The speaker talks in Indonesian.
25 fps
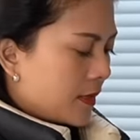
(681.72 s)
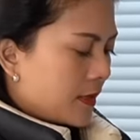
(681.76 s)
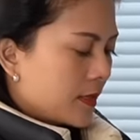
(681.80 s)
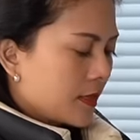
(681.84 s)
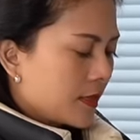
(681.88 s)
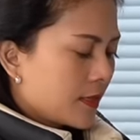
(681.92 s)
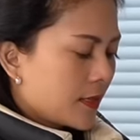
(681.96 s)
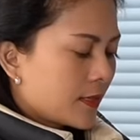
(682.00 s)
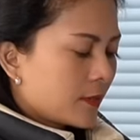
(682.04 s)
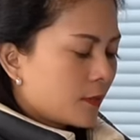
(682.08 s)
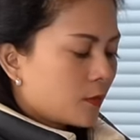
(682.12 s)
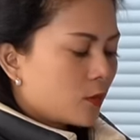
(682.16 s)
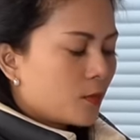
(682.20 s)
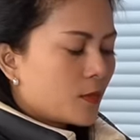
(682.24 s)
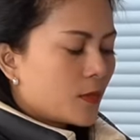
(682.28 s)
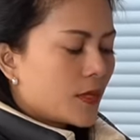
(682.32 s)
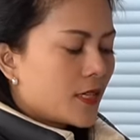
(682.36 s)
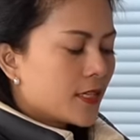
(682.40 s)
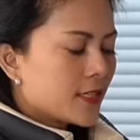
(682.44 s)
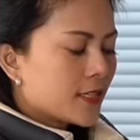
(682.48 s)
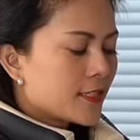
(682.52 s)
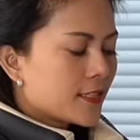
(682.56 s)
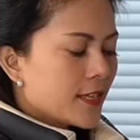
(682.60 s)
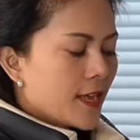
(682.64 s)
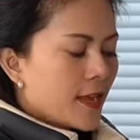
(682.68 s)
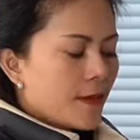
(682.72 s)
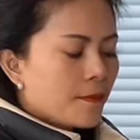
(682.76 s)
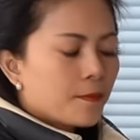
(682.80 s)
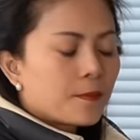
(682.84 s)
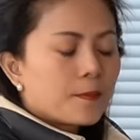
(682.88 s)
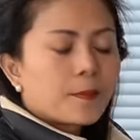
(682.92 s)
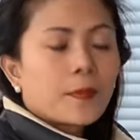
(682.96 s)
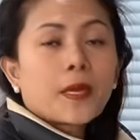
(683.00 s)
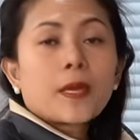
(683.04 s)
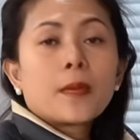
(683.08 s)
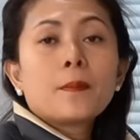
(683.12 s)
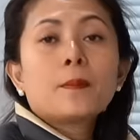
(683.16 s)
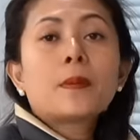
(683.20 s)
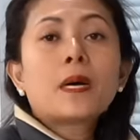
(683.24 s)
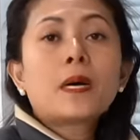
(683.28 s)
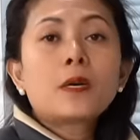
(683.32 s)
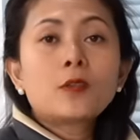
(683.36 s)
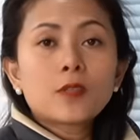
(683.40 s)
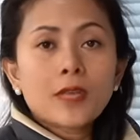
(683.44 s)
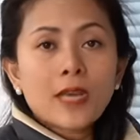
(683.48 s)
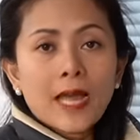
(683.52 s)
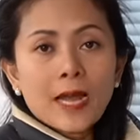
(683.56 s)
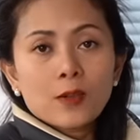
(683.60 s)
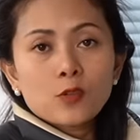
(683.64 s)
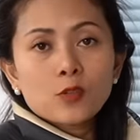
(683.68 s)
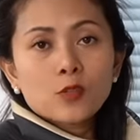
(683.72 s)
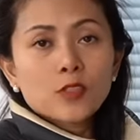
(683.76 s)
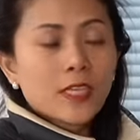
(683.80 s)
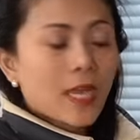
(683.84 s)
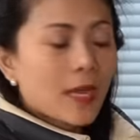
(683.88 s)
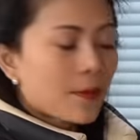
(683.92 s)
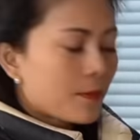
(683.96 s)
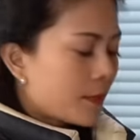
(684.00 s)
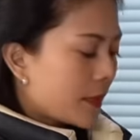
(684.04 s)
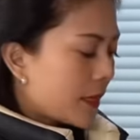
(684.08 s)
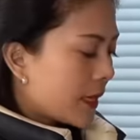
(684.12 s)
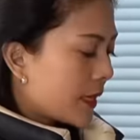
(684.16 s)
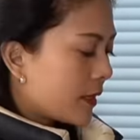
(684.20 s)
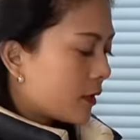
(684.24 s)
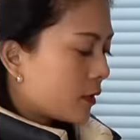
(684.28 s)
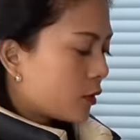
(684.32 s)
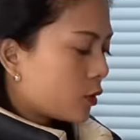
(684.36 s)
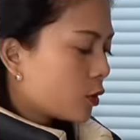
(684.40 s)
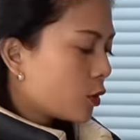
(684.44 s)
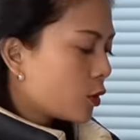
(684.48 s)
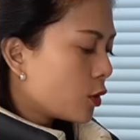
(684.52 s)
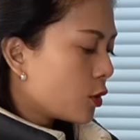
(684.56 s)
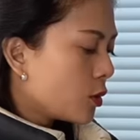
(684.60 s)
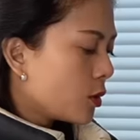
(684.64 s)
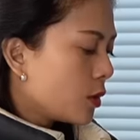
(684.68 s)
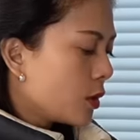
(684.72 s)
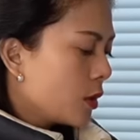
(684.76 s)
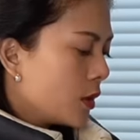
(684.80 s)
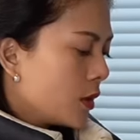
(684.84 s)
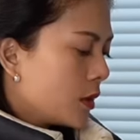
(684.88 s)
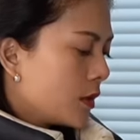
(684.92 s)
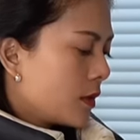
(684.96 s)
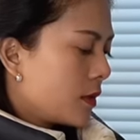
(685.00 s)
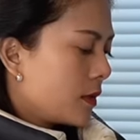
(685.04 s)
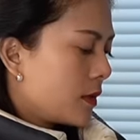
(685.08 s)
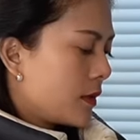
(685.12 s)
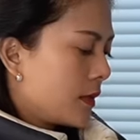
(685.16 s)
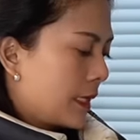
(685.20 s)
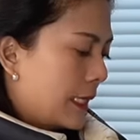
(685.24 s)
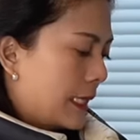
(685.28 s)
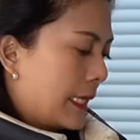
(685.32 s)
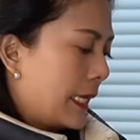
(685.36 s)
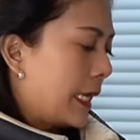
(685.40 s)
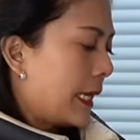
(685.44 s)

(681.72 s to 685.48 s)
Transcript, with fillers: kita tumis sampai bau langu cabe itu uh,